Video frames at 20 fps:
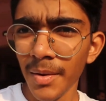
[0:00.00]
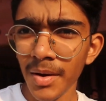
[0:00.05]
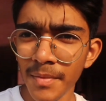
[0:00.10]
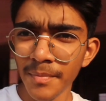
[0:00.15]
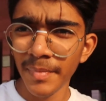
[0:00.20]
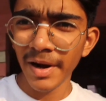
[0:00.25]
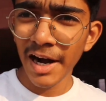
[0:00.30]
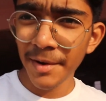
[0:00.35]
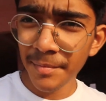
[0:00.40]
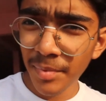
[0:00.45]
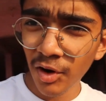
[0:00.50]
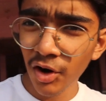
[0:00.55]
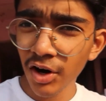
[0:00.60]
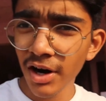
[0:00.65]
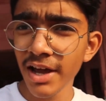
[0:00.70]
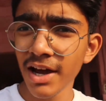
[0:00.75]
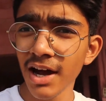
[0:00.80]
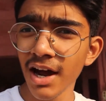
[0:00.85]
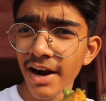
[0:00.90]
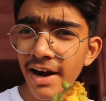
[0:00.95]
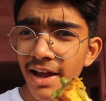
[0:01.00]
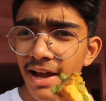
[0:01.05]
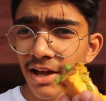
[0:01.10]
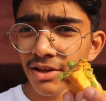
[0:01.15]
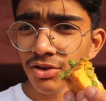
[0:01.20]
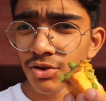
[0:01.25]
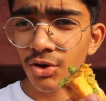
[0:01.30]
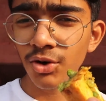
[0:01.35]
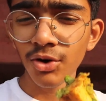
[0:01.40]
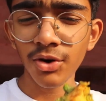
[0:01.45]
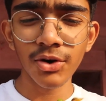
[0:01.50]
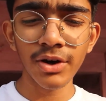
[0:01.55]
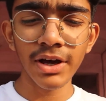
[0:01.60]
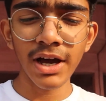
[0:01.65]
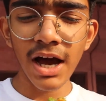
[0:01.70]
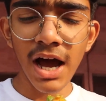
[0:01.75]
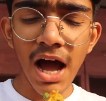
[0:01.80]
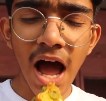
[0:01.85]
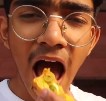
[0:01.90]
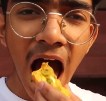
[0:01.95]
अभी ब्रेड पकौड़ा ही खा रहे हैं तो
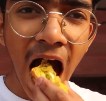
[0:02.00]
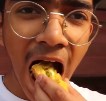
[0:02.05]
यार